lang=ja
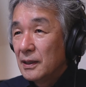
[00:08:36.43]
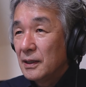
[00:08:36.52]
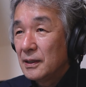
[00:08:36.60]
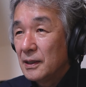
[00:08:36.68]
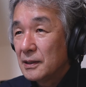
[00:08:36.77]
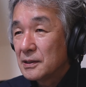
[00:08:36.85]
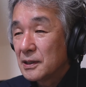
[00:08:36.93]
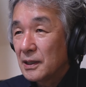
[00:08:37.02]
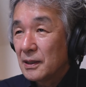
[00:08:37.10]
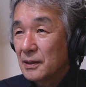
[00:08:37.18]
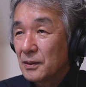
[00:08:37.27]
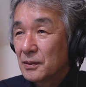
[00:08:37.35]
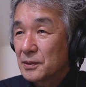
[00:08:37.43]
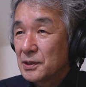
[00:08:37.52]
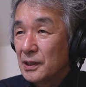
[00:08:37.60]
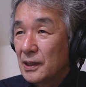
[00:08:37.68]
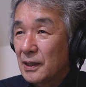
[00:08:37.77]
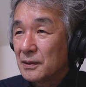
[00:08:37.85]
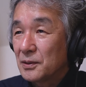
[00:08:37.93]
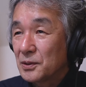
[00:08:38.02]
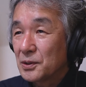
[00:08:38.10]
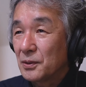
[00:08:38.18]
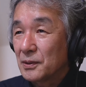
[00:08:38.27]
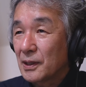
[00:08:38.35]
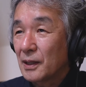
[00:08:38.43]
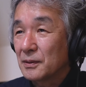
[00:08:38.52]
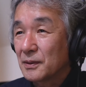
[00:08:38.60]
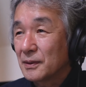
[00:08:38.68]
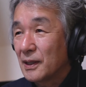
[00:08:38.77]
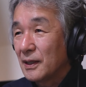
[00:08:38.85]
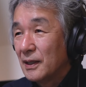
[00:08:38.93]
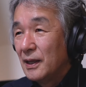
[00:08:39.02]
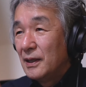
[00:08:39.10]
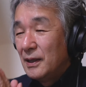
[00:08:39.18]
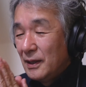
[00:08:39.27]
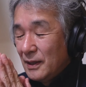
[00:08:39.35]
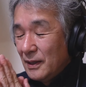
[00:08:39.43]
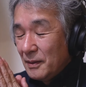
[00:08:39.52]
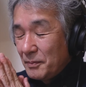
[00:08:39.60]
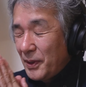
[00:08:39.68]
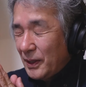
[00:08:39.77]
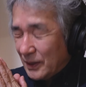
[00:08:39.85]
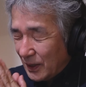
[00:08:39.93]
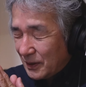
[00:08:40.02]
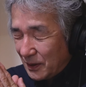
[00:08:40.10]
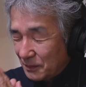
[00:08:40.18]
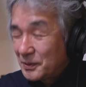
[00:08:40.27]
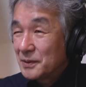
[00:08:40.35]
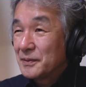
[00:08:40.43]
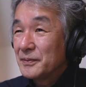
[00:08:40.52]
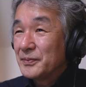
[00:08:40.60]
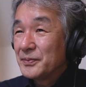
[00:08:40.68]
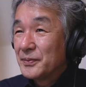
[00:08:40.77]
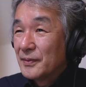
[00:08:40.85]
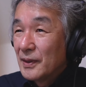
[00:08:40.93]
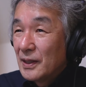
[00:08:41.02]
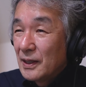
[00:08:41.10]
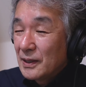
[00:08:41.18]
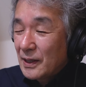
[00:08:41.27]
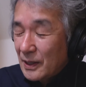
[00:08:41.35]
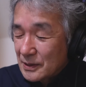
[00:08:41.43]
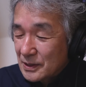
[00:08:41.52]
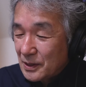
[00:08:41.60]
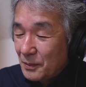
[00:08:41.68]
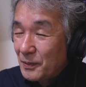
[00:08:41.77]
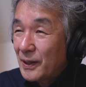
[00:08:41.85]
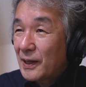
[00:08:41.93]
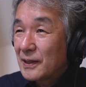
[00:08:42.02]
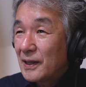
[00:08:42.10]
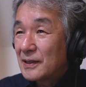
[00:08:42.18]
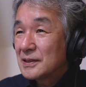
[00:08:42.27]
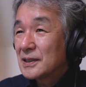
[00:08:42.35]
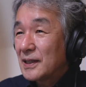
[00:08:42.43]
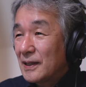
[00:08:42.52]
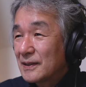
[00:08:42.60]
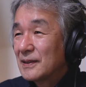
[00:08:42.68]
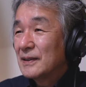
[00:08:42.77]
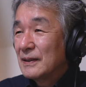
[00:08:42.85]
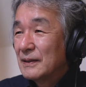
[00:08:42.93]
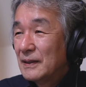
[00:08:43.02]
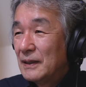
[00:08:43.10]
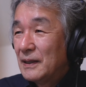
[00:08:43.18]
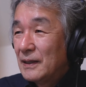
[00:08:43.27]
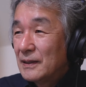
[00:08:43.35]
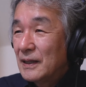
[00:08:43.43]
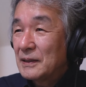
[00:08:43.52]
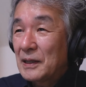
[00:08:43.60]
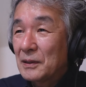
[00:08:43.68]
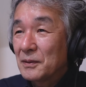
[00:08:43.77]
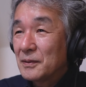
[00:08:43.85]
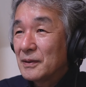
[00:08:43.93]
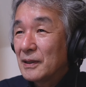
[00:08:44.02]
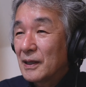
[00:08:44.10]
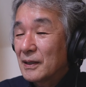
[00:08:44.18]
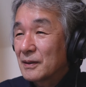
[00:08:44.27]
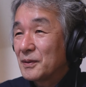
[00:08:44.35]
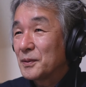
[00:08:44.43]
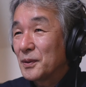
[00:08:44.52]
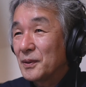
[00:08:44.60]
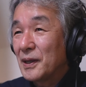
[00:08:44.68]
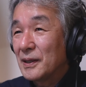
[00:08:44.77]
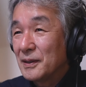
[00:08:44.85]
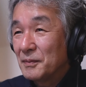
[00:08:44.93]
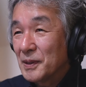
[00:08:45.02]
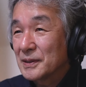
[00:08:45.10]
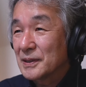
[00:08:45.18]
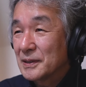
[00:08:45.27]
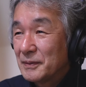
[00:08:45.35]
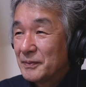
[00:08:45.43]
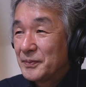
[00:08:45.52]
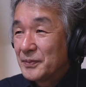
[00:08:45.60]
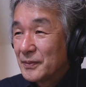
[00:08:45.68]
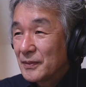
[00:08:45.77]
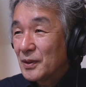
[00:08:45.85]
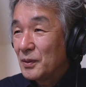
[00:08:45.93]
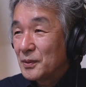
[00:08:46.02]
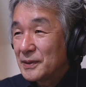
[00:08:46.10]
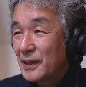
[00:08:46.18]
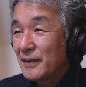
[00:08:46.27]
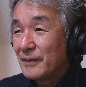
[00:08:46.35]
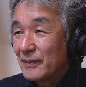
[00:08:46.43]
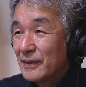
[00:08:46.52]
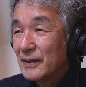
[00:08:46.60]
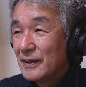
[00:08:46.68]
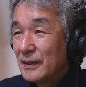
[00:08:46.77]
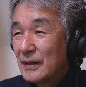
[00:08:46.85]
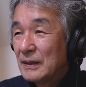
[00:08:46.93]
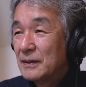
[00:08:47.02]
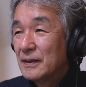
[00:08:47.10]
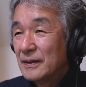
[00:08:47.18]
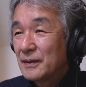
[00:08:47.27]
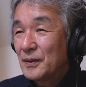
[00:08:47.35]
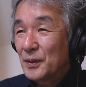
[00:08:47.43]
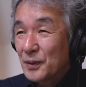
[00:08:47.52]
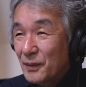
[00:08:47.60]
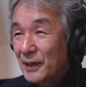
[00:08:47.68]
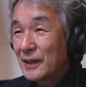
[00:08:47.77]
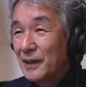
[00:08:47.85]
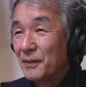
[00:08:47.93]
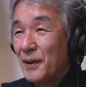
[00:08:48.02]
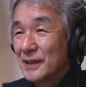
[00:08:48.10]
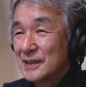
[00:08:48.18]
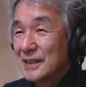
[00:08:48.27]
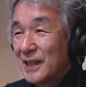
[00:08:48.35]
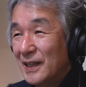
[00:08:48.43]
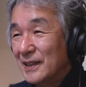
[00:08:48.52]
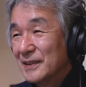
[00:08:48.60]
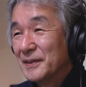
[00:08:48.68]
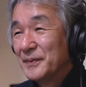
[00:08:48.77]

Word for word: NHK の知り合いの人に頼んで「ベータカム貸してもらえないですか?」で頼んだことがあります当然断られました